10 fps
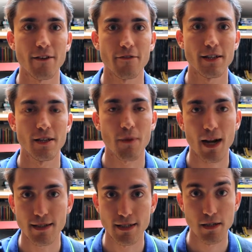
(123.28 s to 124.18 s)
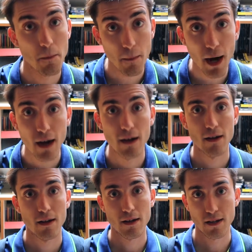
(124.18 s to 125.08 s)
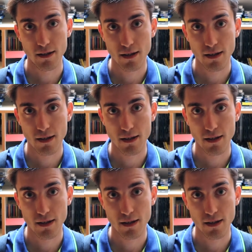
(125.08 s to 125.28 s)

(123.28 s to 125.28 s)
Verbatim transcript: effetti pratici, ma eh,